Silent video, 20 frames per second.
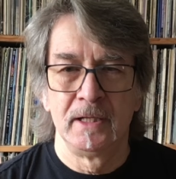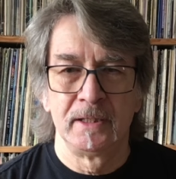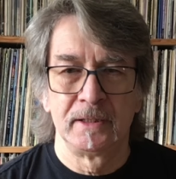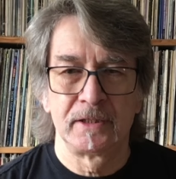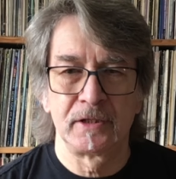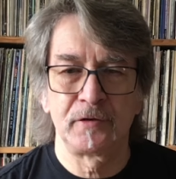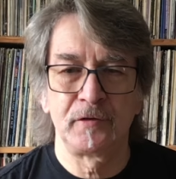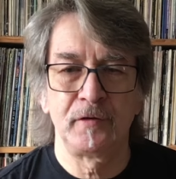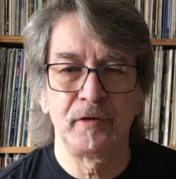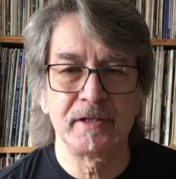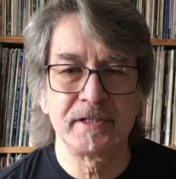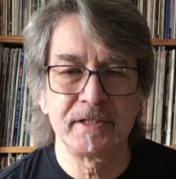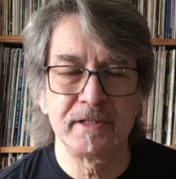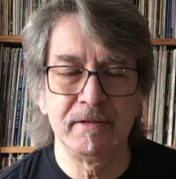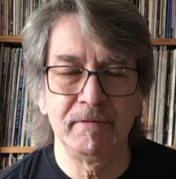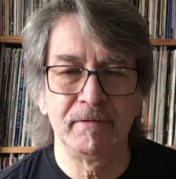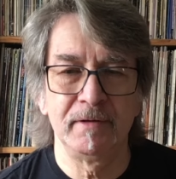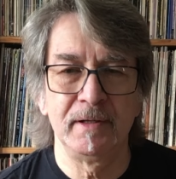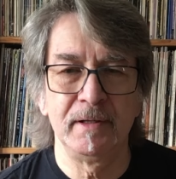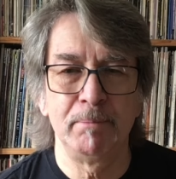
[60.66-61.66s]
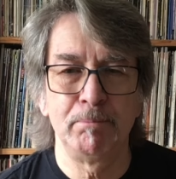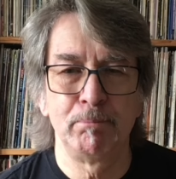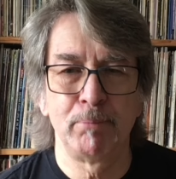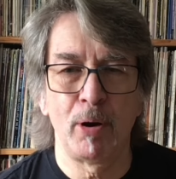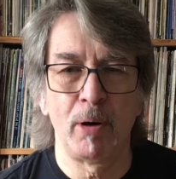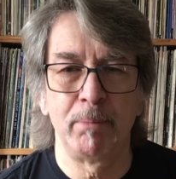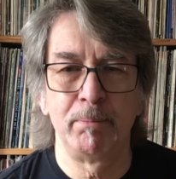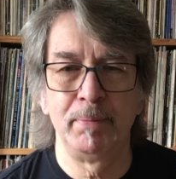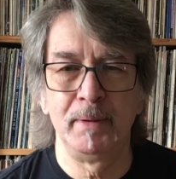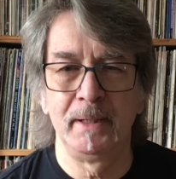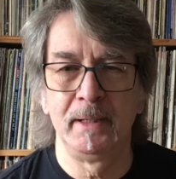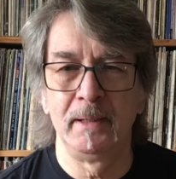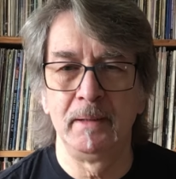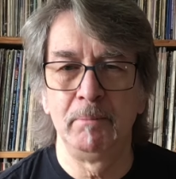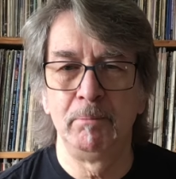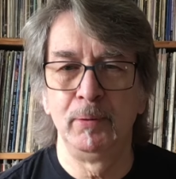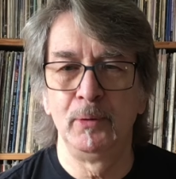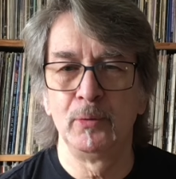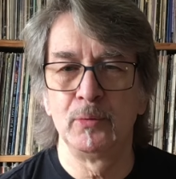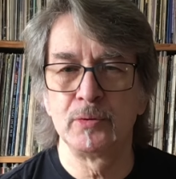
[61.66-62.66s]
Das Festival Pop
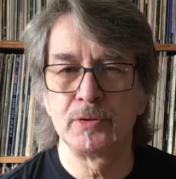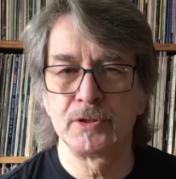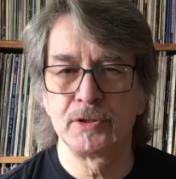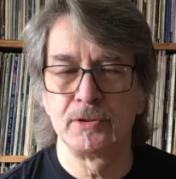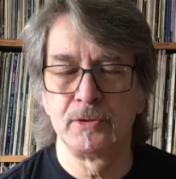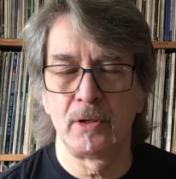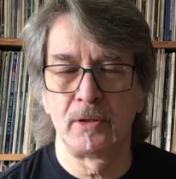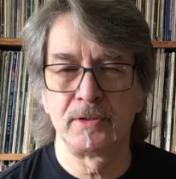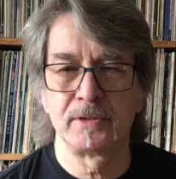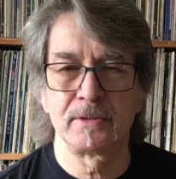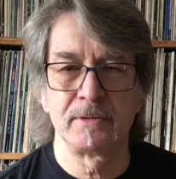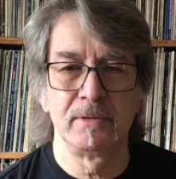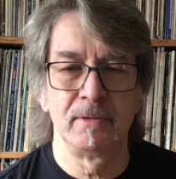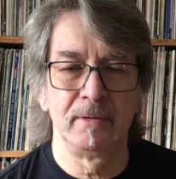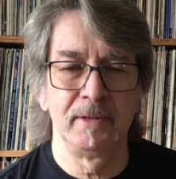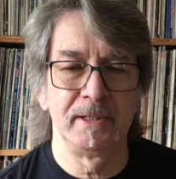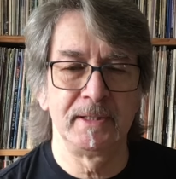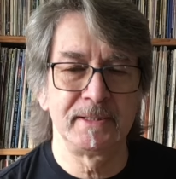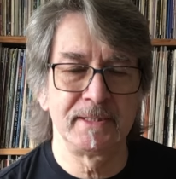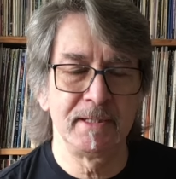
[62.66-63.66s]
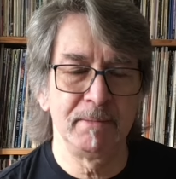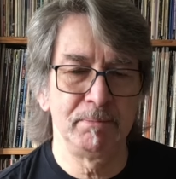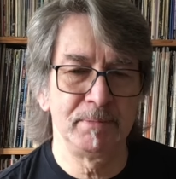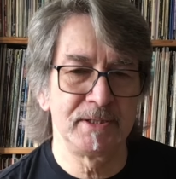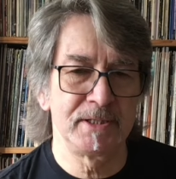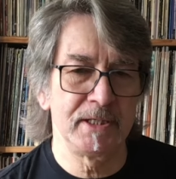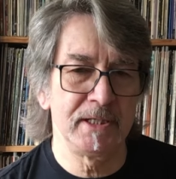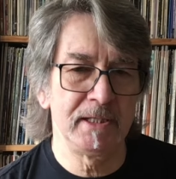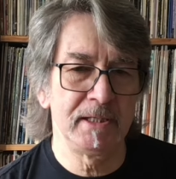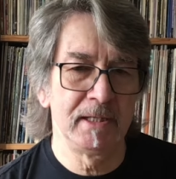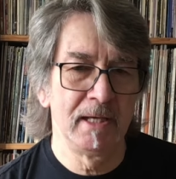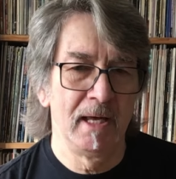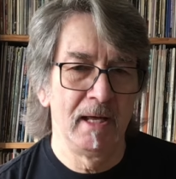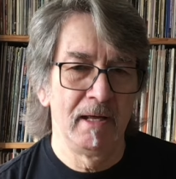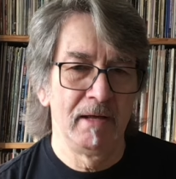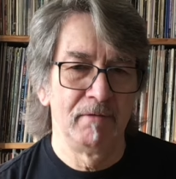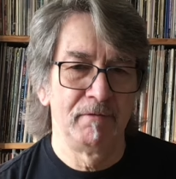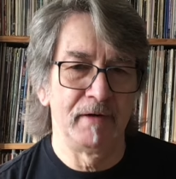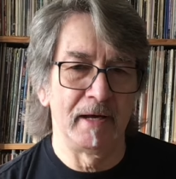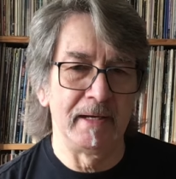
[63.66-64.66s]
and Blues 1970
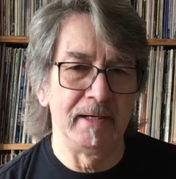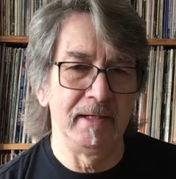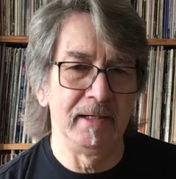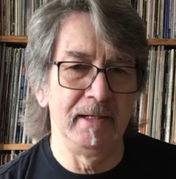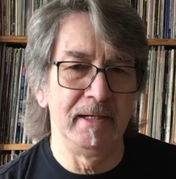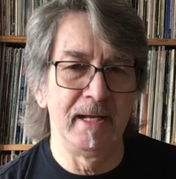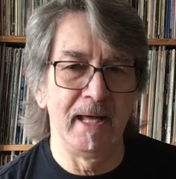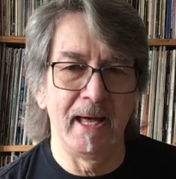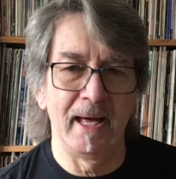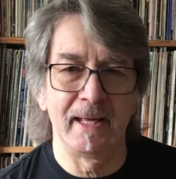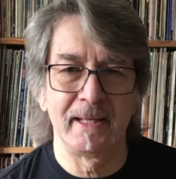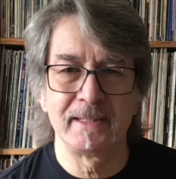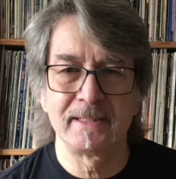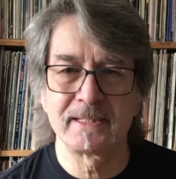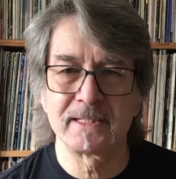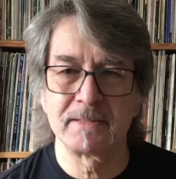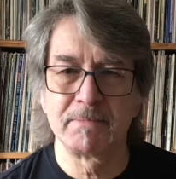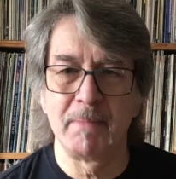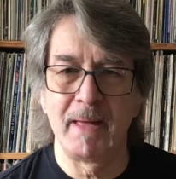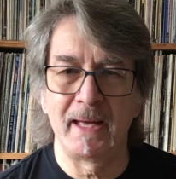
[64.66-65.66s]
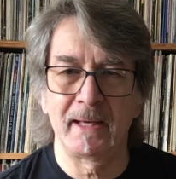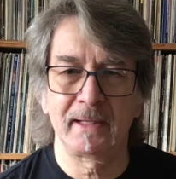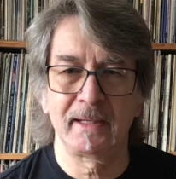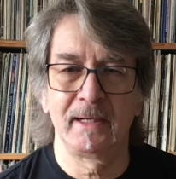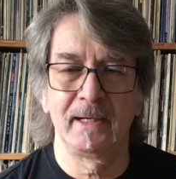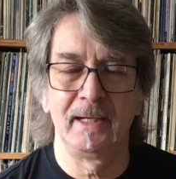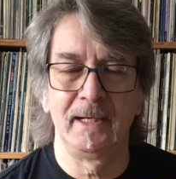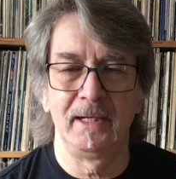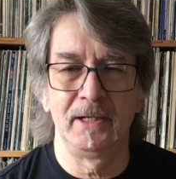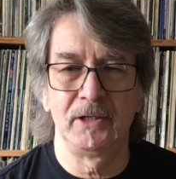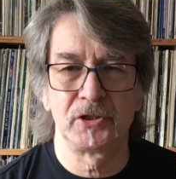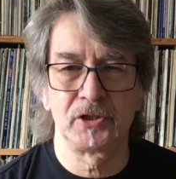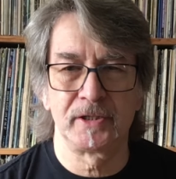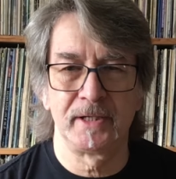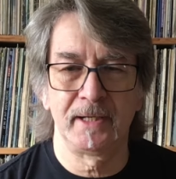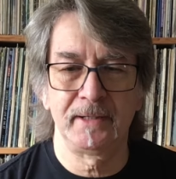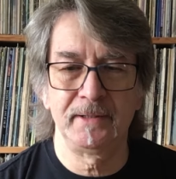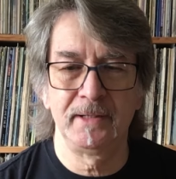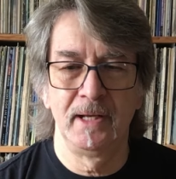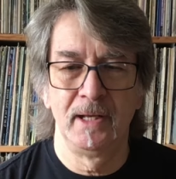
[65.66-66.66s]
fand in der Ernst-Merck-Halle
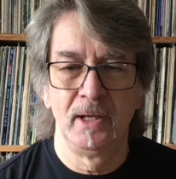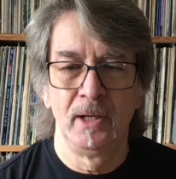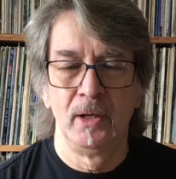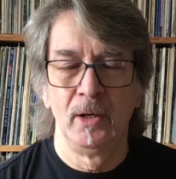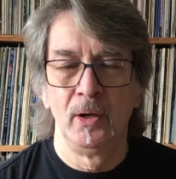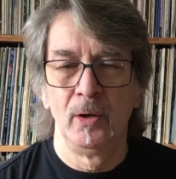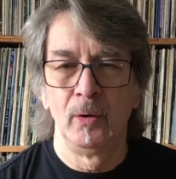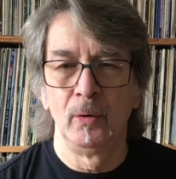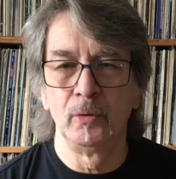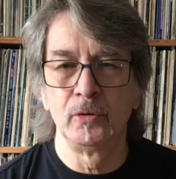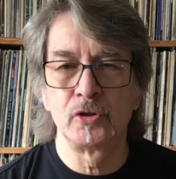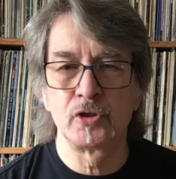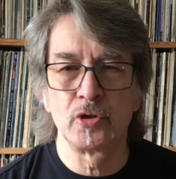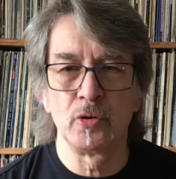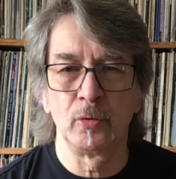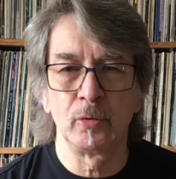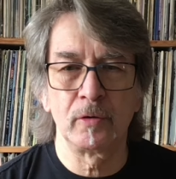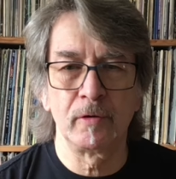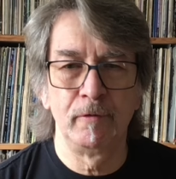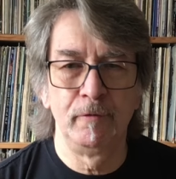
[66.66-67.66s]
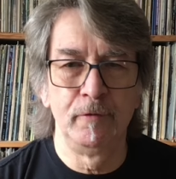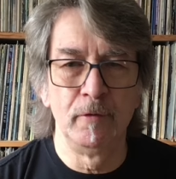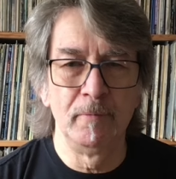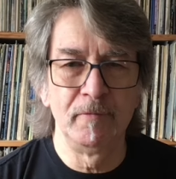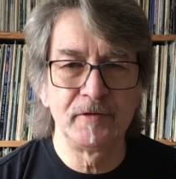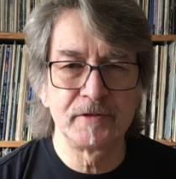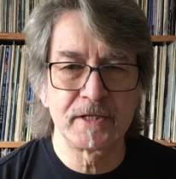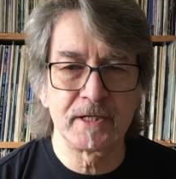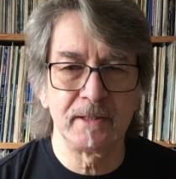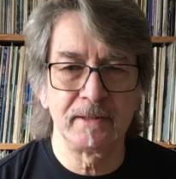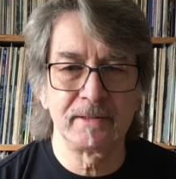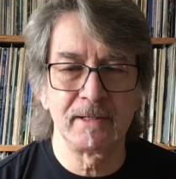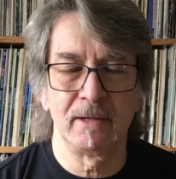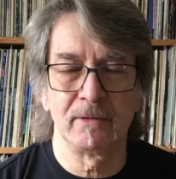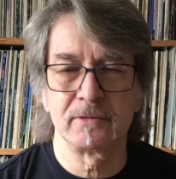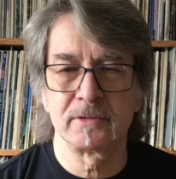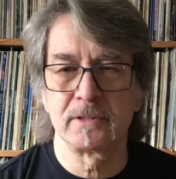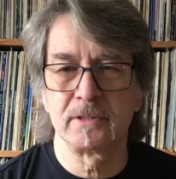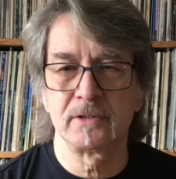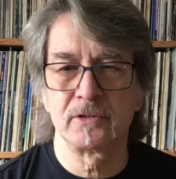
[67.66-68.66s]
statt und zog
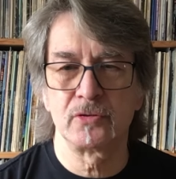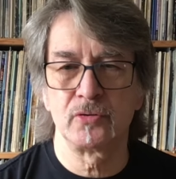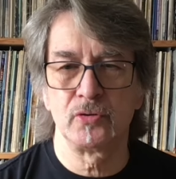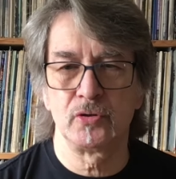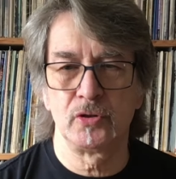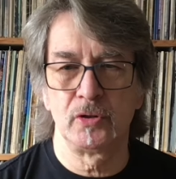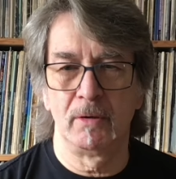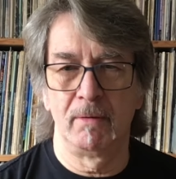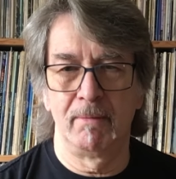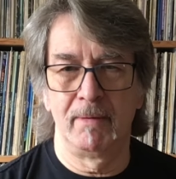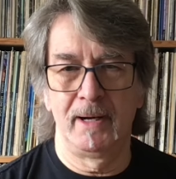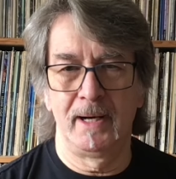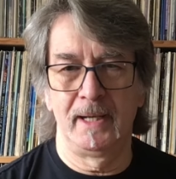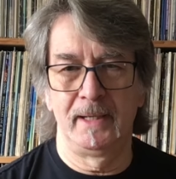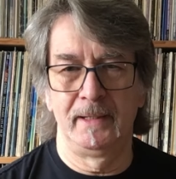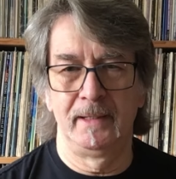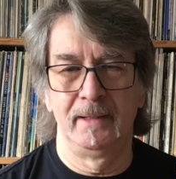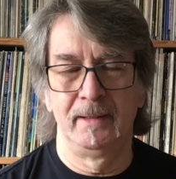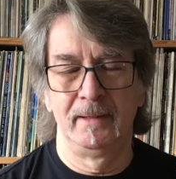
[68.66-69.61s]
15.000 Zuschauer an.